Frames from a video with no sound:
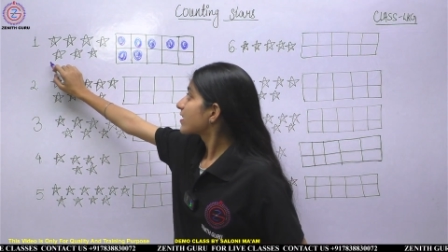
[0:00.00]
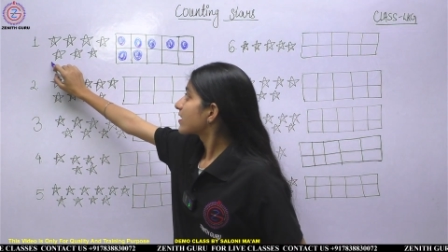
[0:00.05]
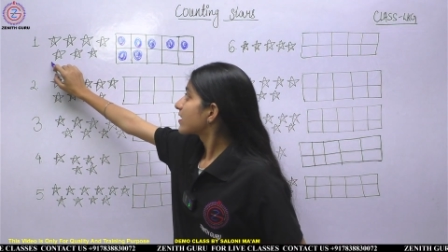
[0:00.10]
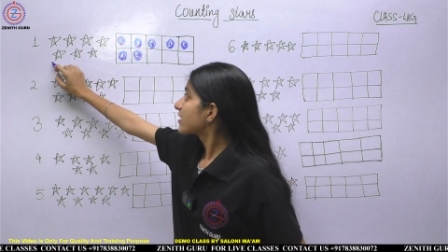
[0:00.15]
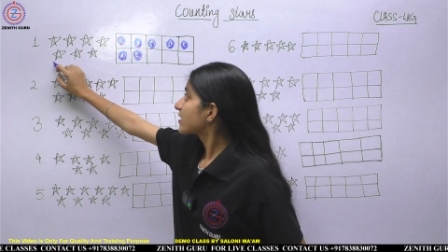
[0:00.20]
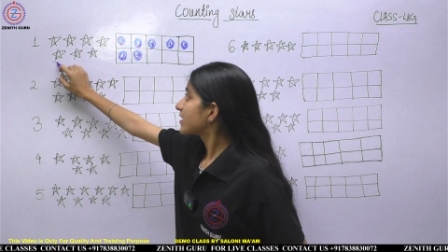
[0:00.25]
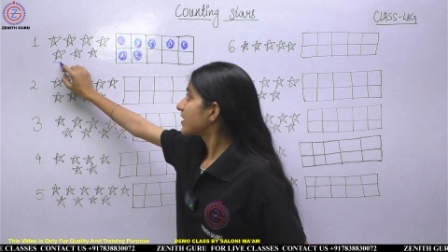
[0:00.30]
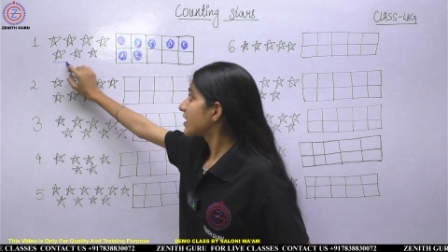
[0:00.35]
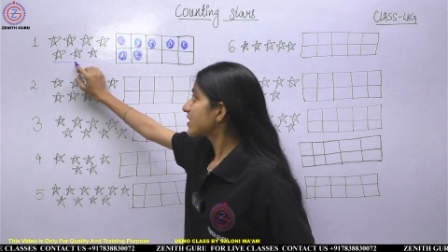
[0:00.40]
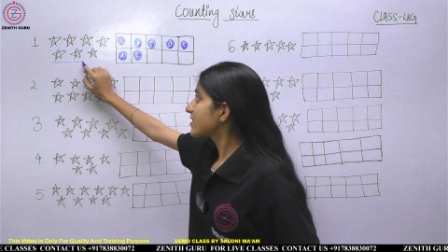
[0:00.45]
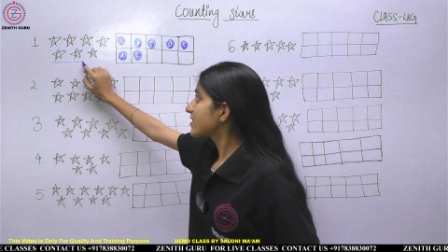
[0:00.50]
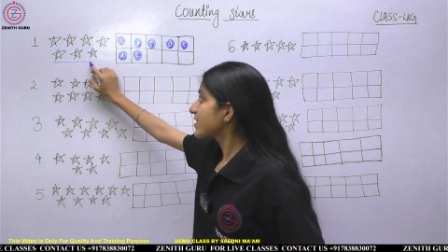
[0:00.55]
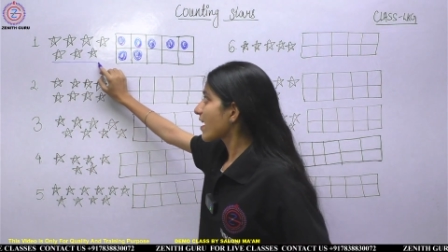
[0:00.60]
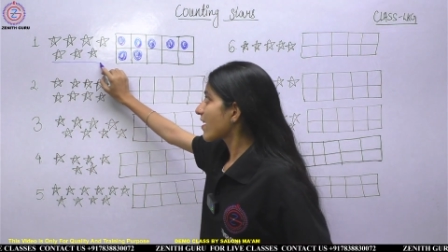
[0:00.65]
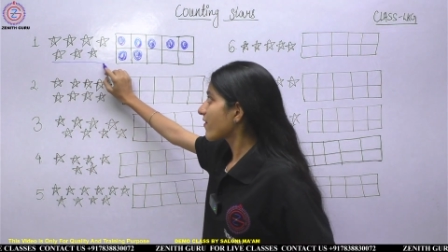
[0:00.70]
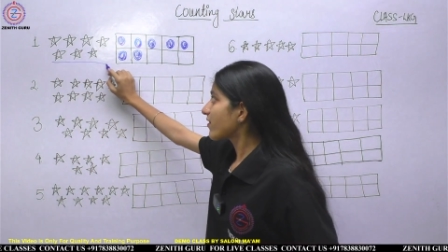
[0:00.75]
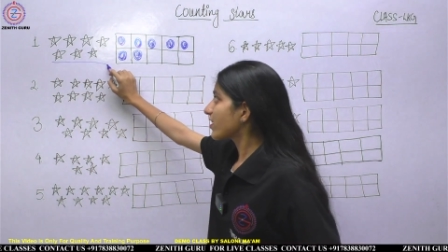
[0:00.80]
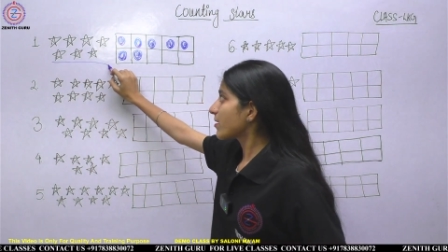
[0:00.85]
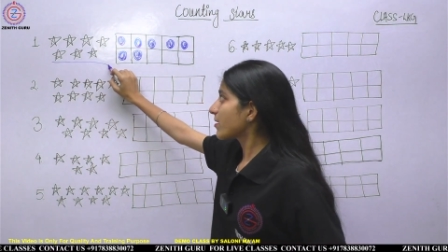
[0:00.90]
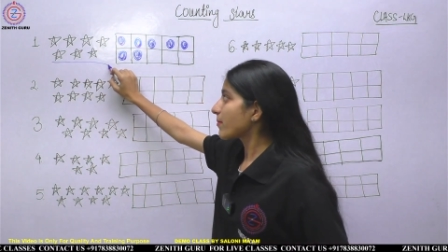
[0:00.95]
ये
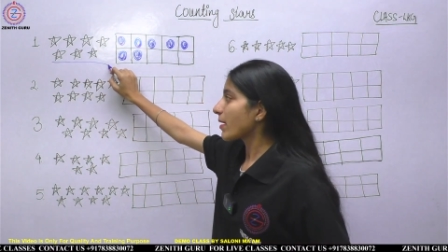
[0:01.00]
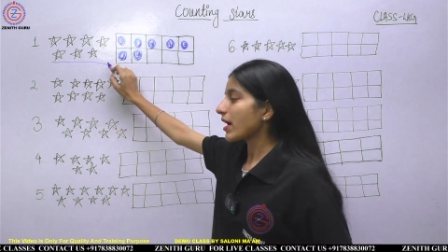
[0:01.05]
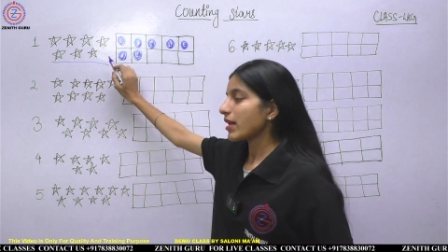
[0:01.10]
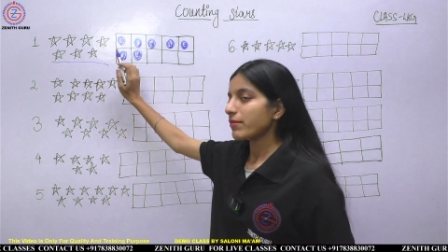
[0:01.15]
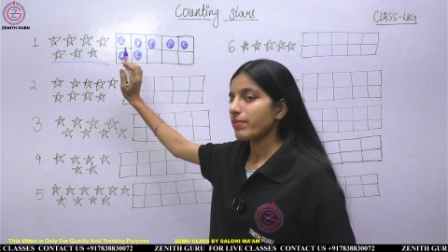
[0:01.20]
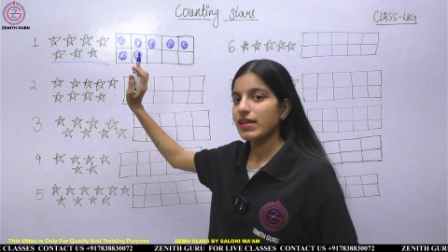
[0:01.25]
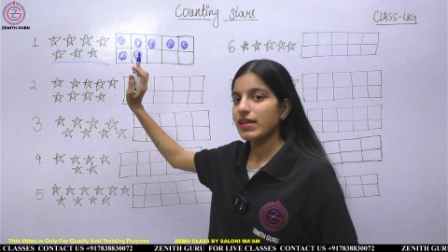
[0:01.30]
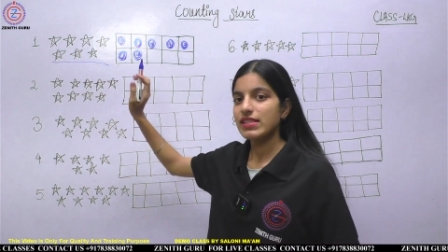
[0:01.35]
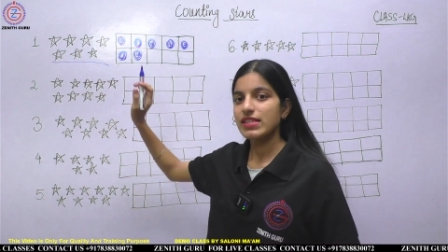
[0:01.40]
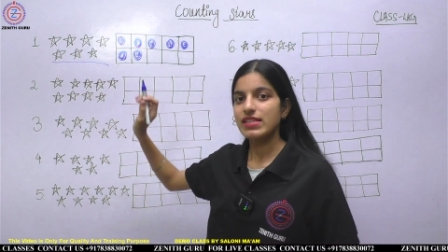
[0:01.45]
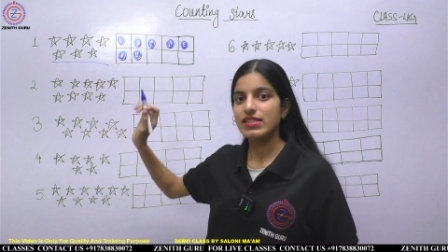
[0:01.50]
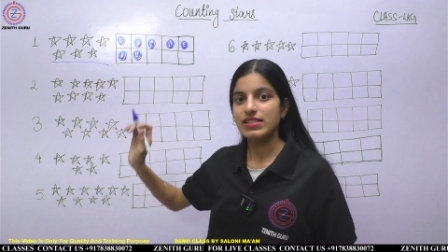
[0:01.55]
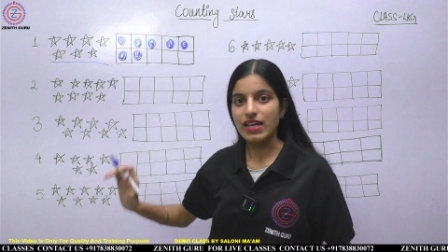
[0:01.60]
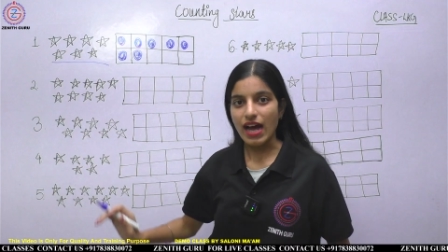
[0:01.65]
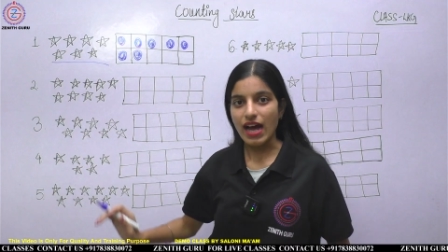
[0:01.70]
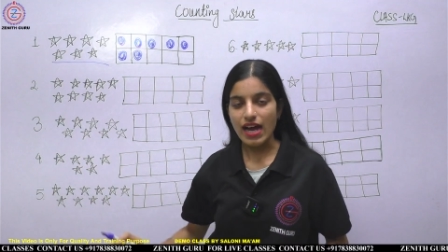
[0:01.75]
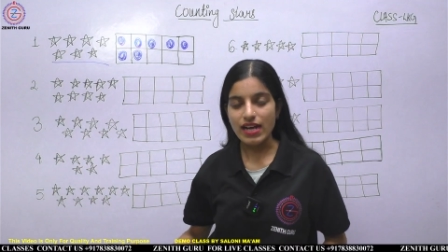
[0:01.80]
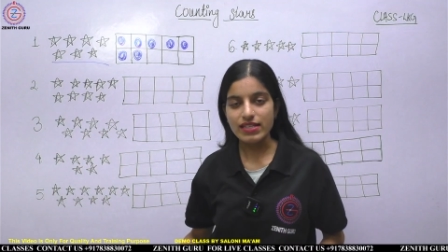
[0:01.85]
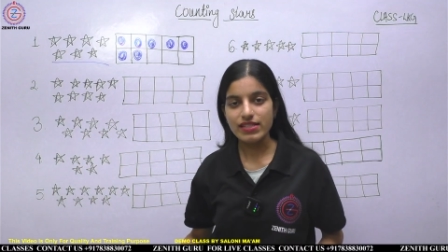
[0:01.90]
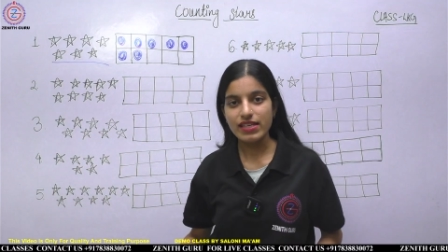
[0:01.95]
सेवन हमारे पास
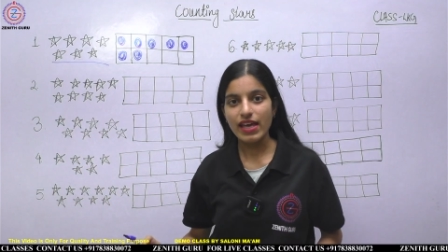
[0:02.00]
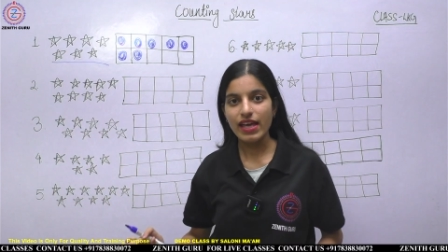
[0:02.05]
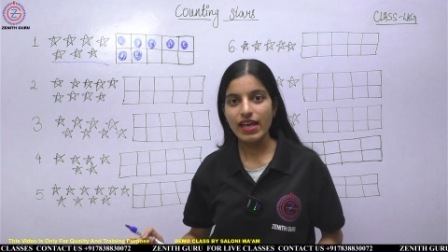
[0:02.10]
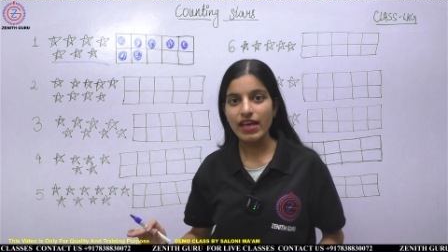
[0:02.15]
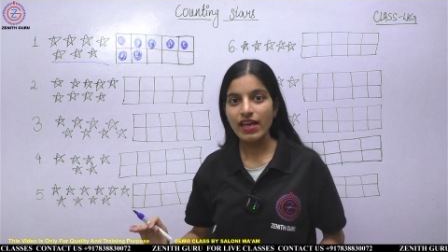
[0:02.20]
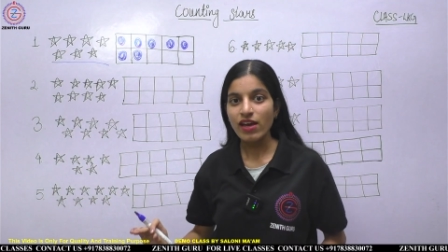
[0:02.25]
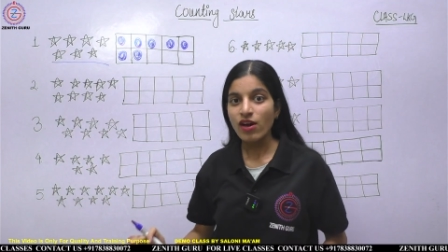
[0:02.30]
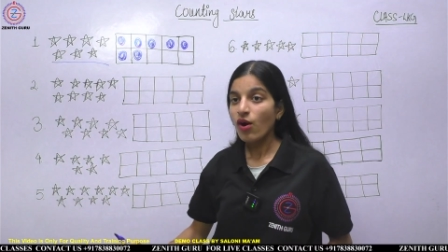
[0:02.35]
स्टार्स है